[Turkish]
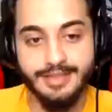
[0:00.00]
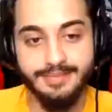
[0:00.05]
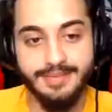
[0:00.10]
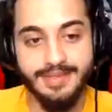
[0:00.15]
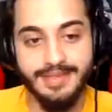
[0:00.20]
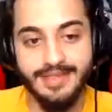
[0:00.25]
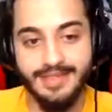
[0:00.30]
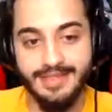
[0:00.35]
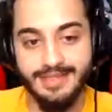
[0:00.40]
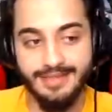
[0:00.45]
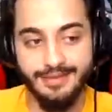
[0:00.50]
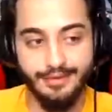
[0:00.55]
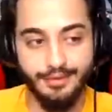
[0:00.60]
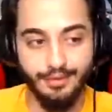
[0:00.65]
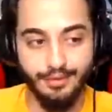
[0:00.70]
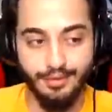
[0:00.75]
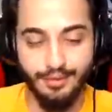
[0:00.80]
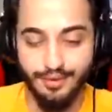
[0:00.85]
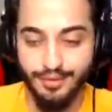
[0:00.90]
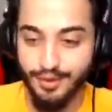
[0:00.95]
Şimdi
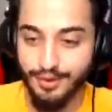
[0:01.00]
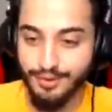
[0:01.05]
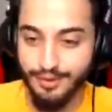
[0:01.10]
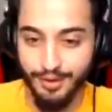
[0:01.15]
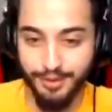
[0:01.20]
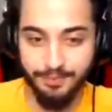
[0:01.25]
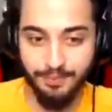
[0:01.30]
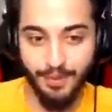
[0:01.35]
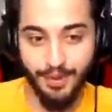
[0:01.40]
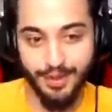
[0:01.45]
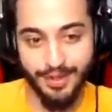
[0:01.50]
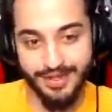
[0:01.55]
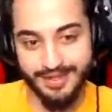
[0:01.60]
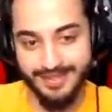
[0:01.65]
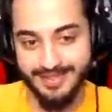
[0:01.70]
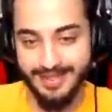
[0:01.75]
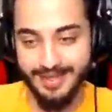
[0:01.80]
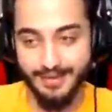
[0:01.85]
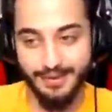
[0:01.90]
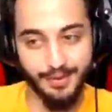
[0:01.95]
Sukul Rozok
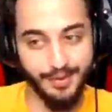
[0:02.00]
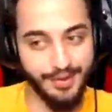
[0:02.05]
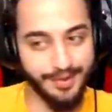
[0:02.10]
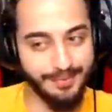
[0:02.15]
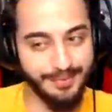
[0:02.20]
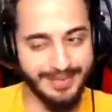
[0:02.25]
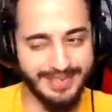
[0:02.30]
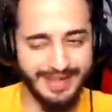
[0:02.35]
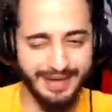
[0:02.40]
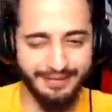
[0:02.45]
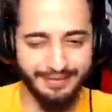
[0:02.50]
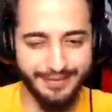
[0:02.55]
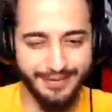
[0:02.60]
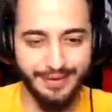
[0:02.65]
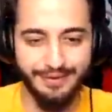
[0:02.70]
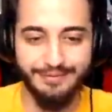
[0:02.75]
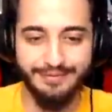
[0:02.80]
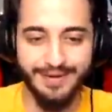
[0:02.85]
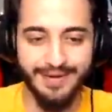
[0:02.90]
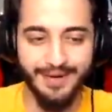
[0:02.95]
bölgesine doğru bir safe
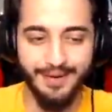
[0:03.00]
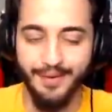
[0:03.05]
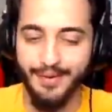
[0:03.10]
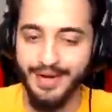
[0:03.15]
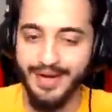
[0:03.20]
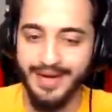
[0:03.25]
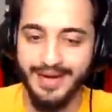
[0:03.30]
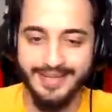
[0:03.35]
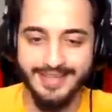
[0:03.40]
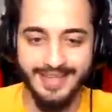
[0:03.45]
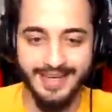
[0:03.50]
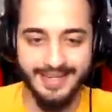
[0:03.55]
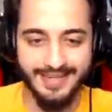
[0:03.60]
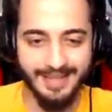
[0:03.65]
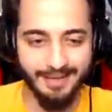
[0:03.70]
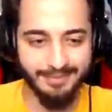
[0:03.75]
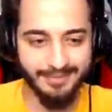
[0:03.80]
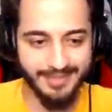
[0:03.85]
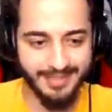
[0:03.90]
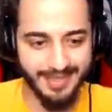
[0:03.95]
zone var. Oralarda
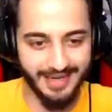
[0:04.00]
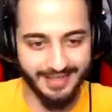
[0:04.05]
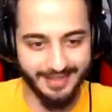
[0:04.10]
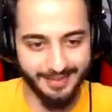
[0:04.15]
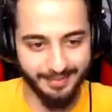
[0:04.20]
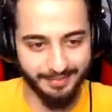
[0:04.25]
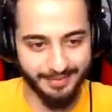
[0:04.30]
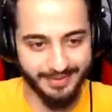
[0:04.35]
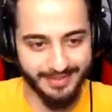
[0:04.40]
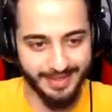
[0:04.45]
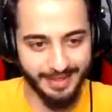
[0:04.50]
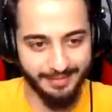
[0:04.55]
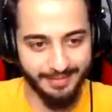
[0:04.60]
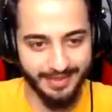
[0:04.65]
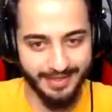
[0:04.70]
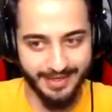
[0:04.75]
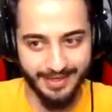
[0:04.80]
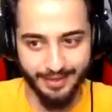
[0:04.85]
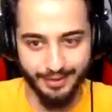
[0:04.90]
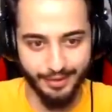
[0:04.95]
adam
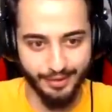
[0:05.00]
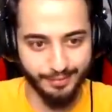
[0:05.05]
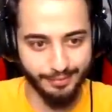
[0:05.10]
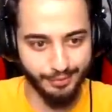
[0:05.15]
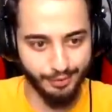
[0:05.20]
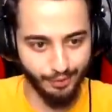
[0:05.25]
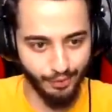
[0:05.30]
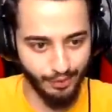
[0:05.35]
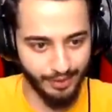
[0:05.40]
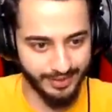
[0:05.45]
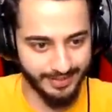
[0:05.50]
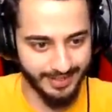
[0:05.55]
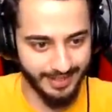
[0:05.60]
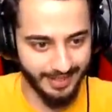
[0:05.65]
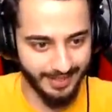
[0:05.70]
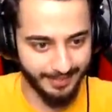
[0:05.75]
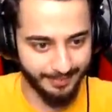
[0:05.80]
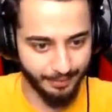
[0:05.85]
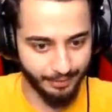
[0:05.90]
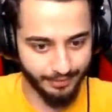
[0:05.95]
çıkartabileceğime inanıyorum. Şu oğazı
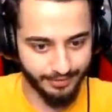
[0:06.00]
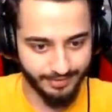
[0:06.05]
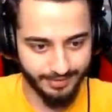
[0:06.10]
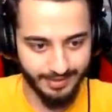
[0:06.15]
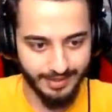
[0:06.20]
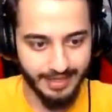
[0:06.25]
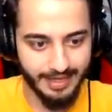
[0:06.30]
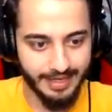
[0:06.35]
alayım önce.